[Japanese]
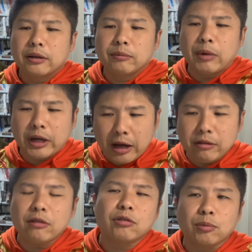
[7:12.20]
まあ、回
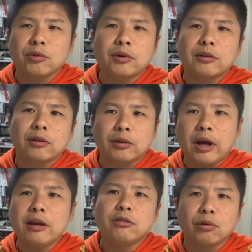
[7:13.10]
転寿司もそうなんですけど、
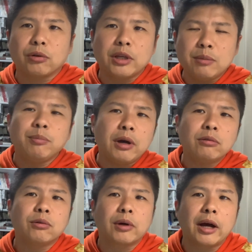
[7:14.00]
外食、
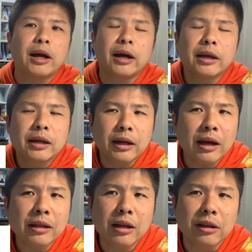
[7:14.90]
インバウンドが、
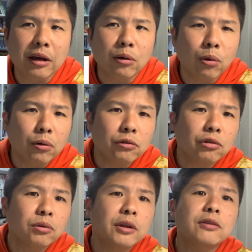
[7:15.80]
かなりね、好
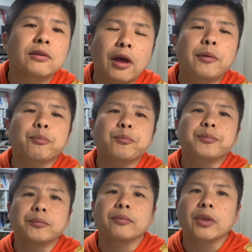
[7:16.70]
調ですね。
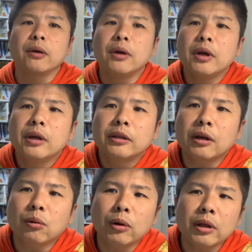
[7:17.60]
うん。で、
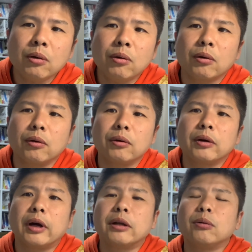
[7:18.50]
これの、
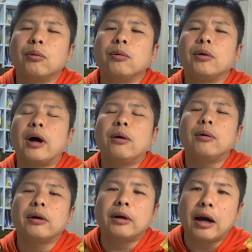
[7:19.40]
あの、あ
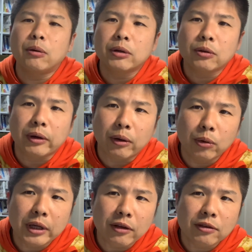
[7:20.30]
お、煽りとか、
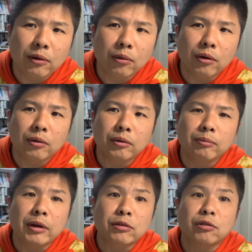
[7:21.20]
追い風を
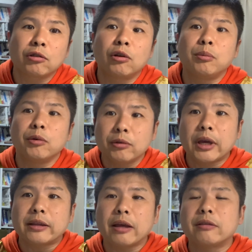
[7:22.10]
まあ、スシローも
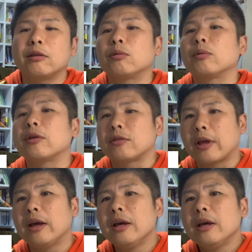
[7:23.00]
受けてっていうとこです
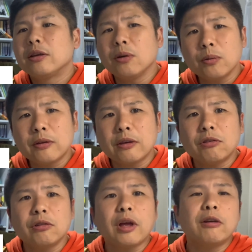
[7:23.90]
ね。業績
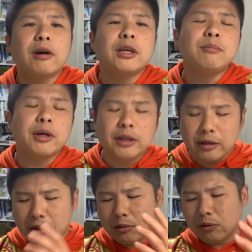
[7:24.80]
自体は、今出
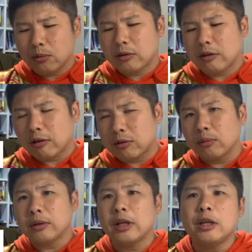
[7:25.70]
ている業績はそ
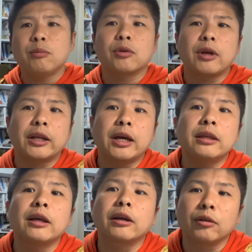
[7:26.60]
んなにいいものではない
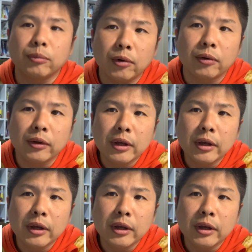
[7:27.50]
んだけども、